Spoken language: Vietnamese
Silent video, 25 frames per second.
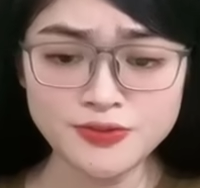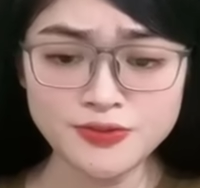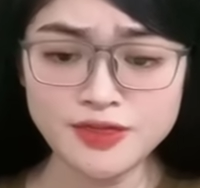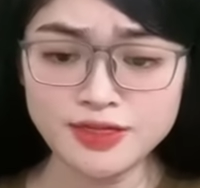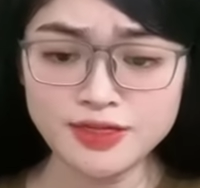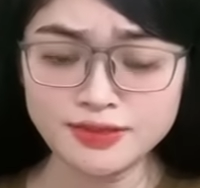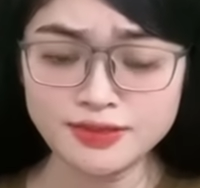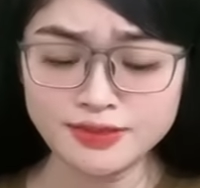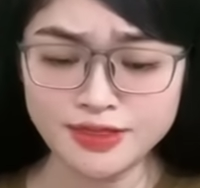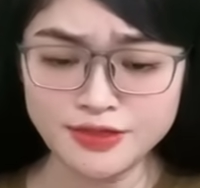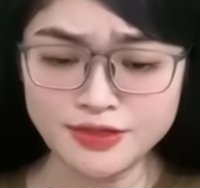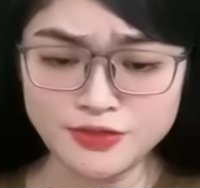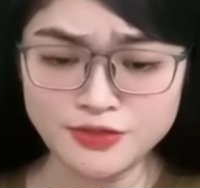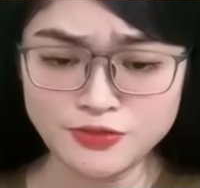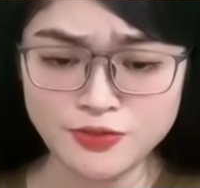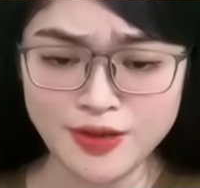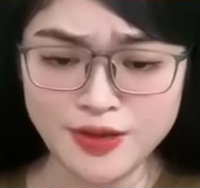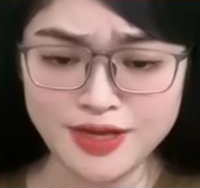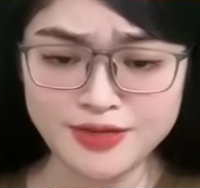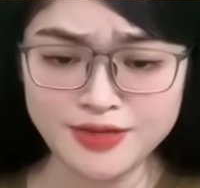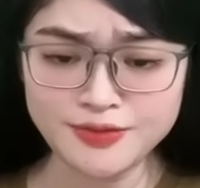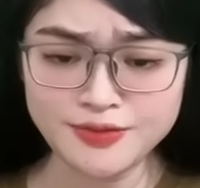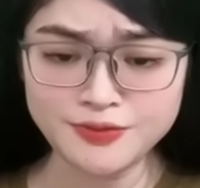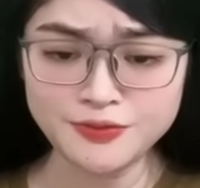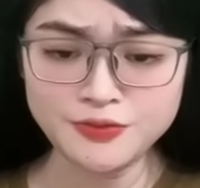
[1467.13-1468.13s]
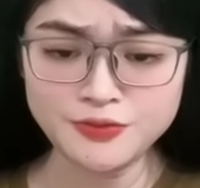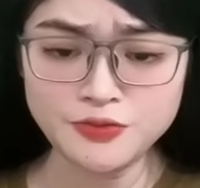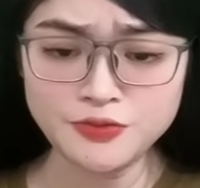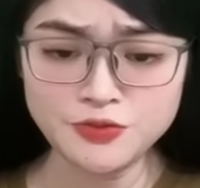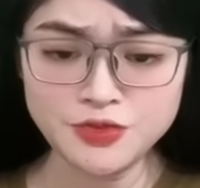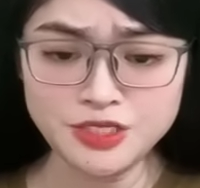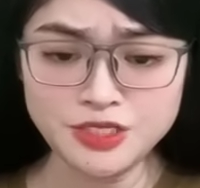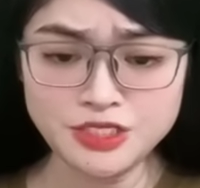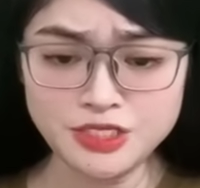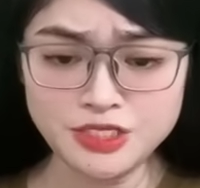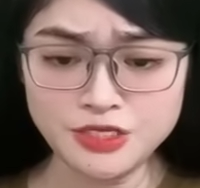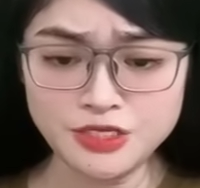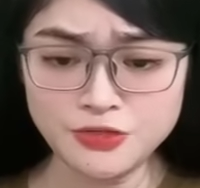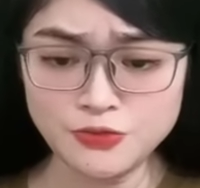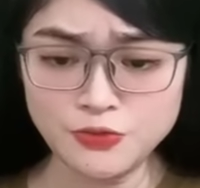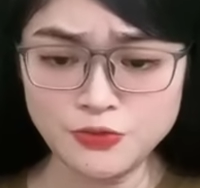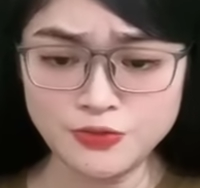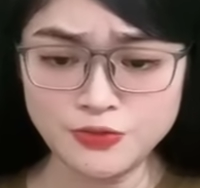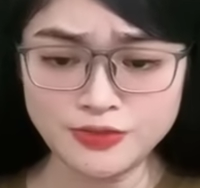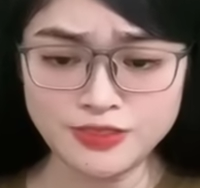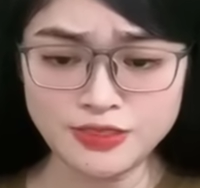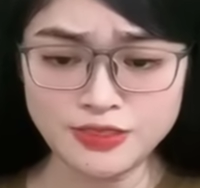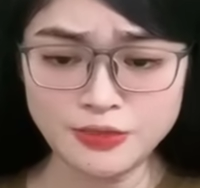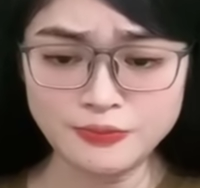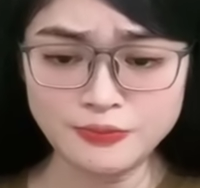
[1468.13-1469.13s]
để kinh doanh, duy trì
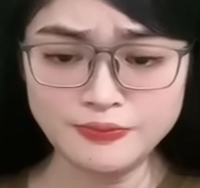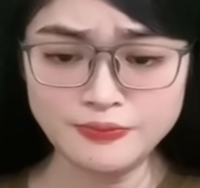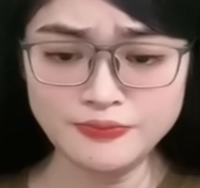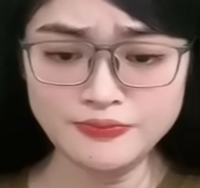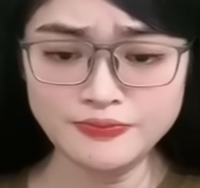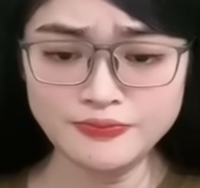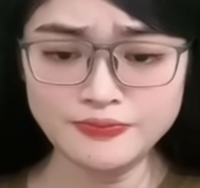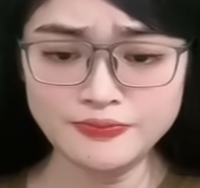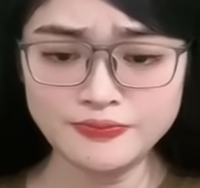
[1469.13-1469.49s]
cuộc sống.